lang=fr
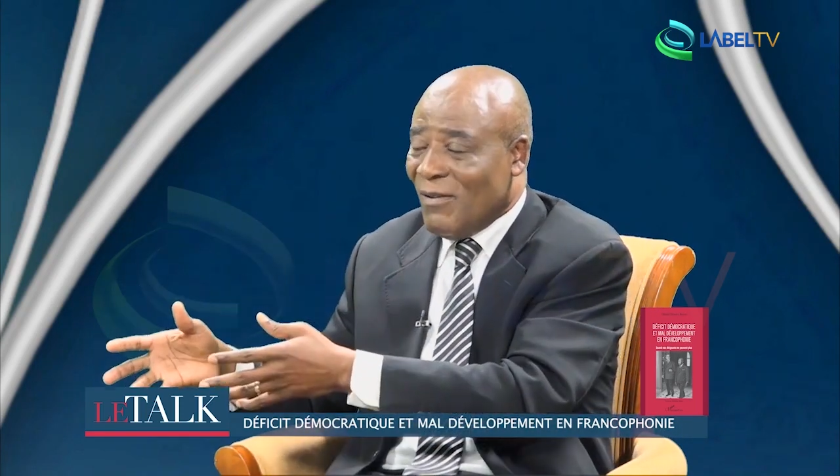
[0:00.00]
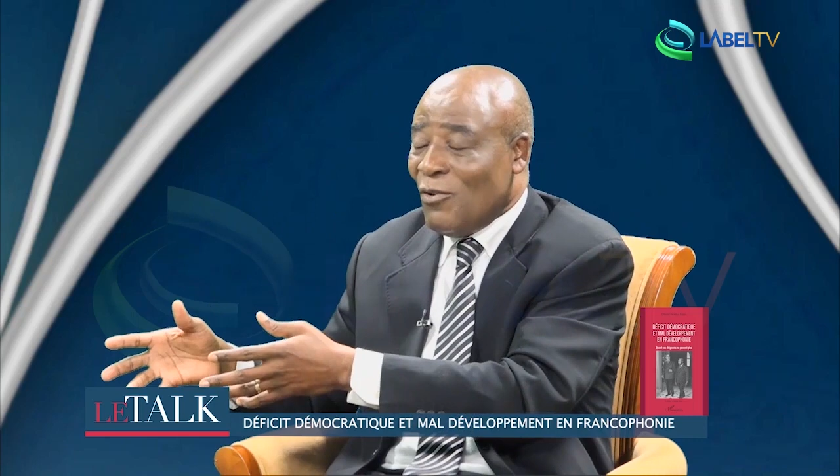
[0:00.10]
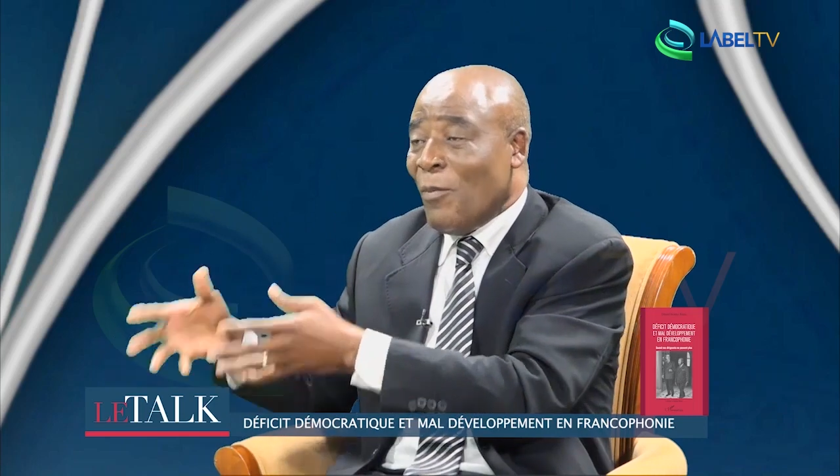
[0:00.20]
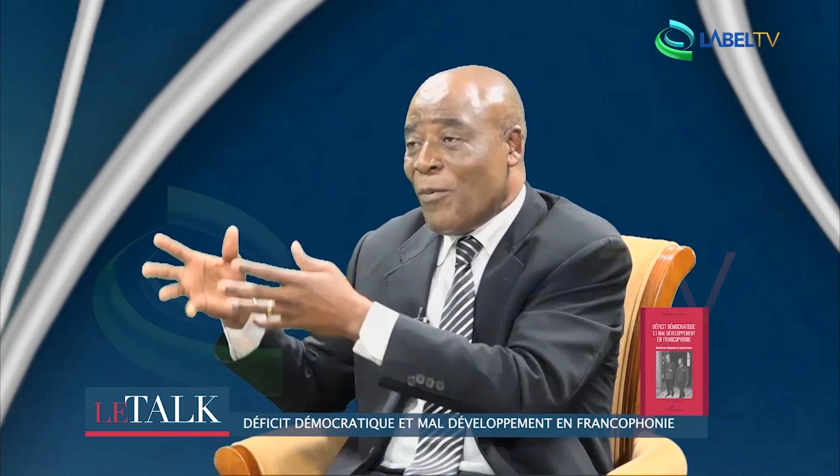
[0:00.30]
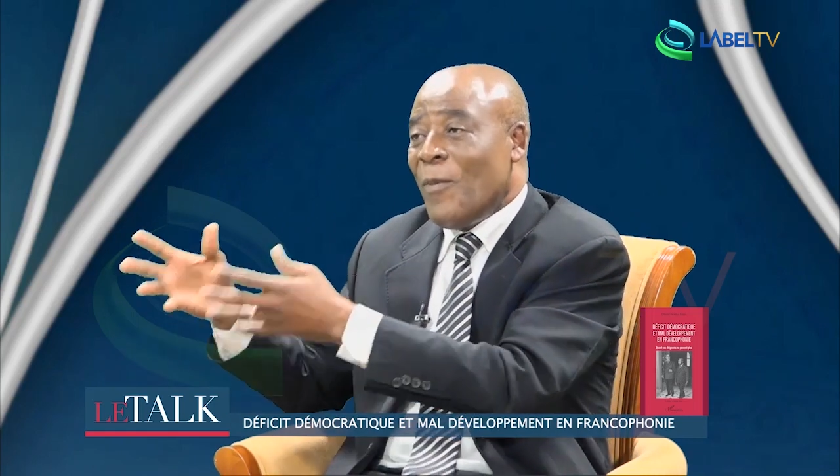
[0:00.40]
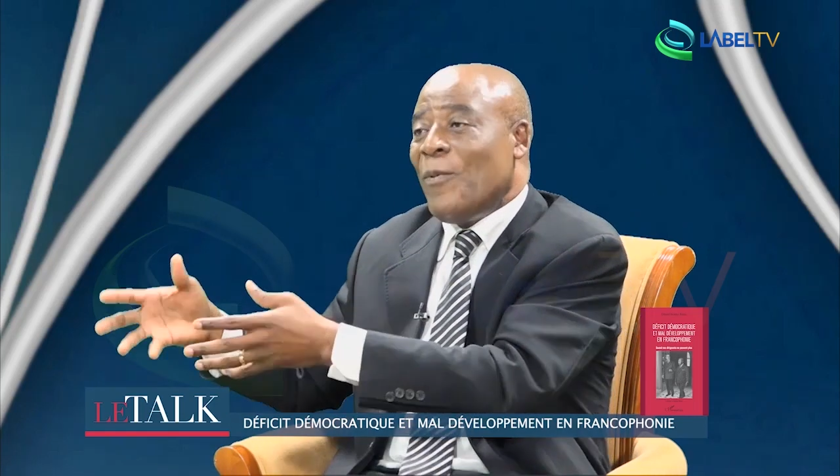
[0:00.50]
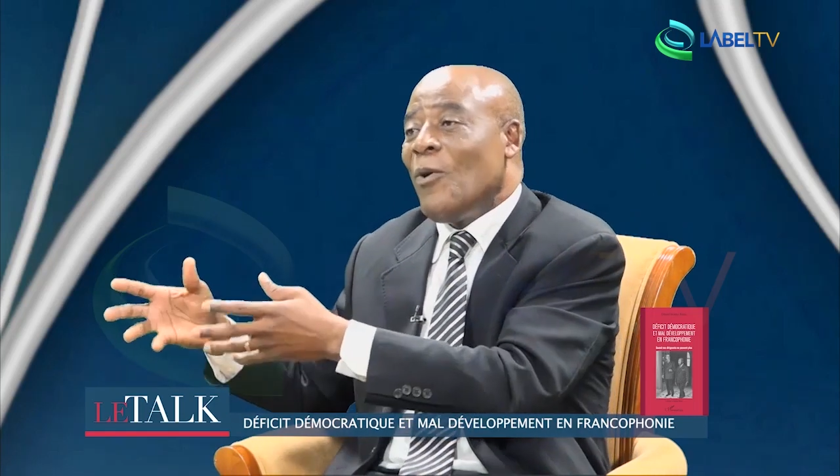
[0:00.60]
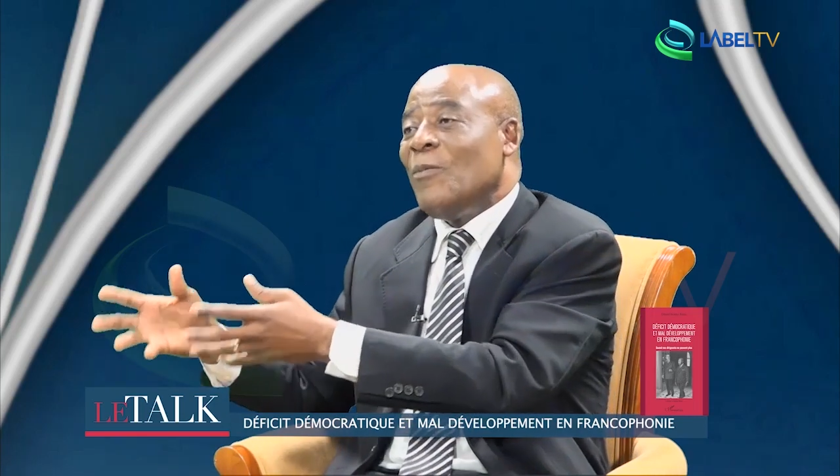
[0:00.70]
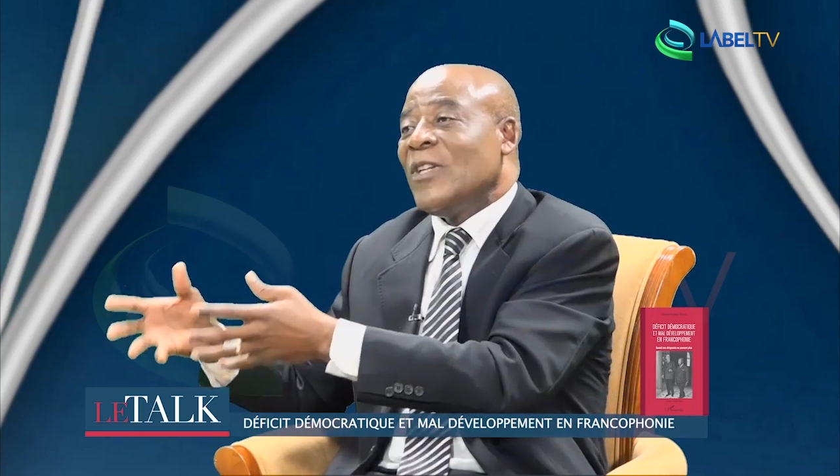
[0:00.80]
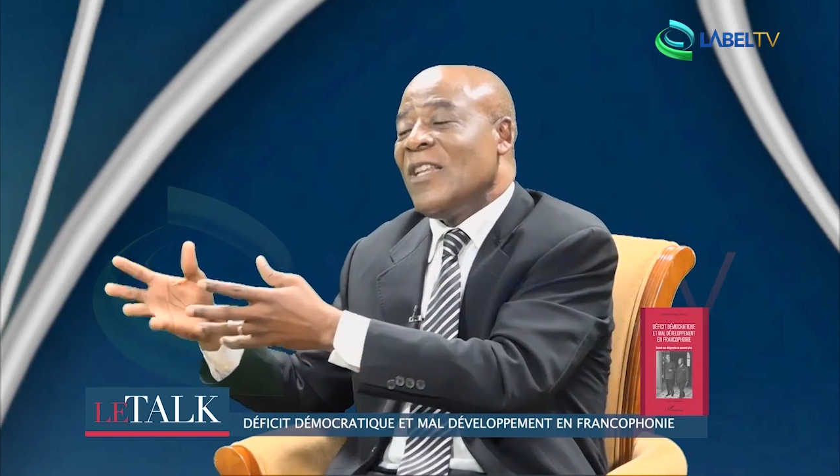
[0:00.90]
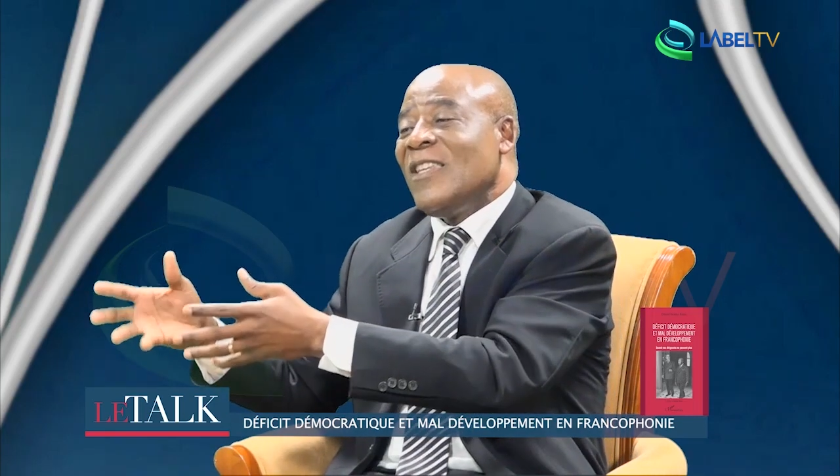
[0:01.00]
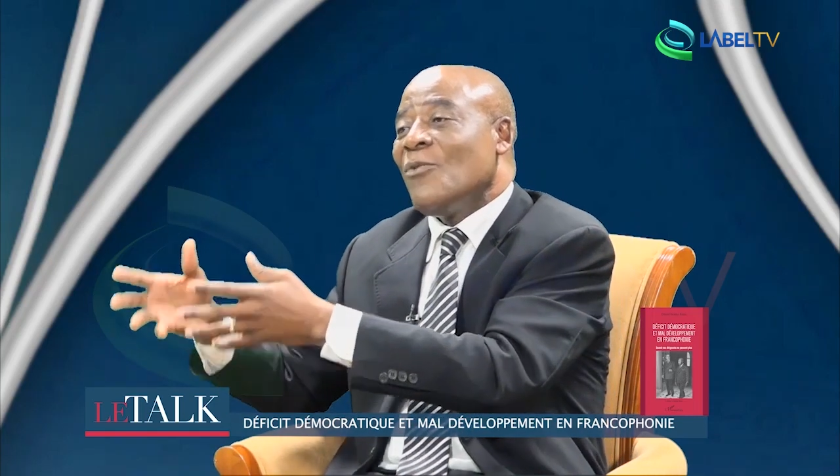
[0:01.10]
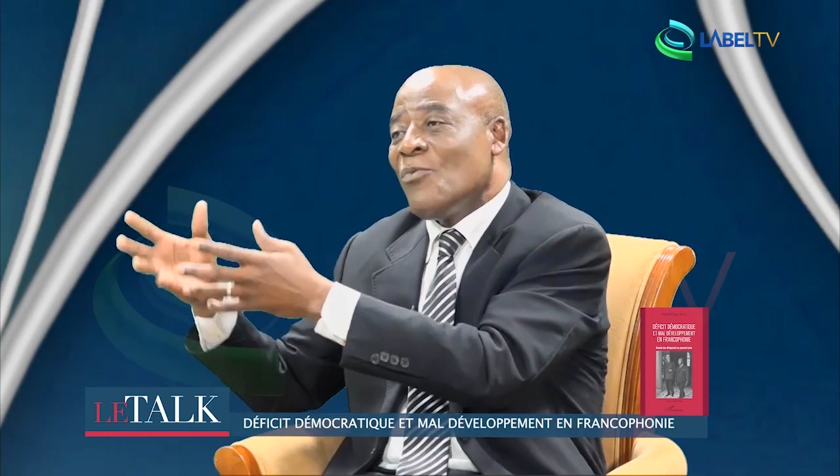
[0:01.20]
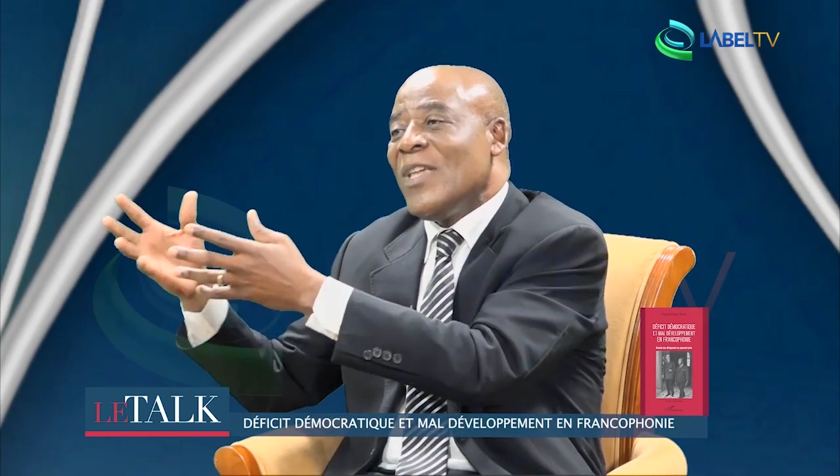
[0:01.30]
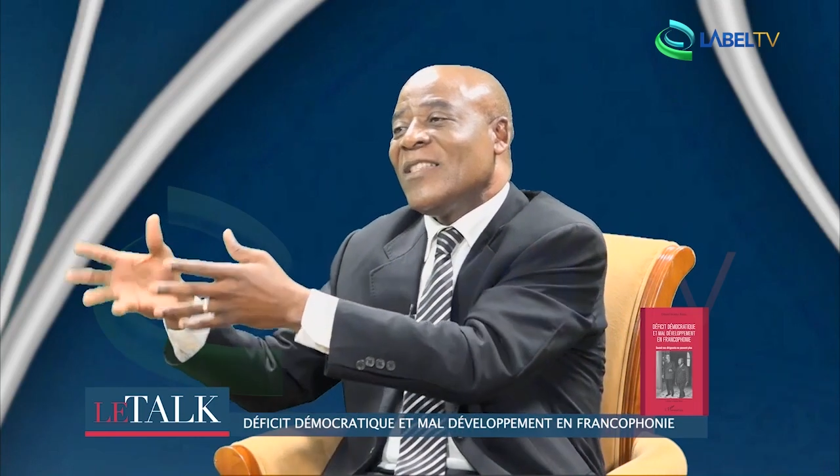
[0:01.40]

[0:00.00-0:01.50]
le peuple est obligé de dire oui,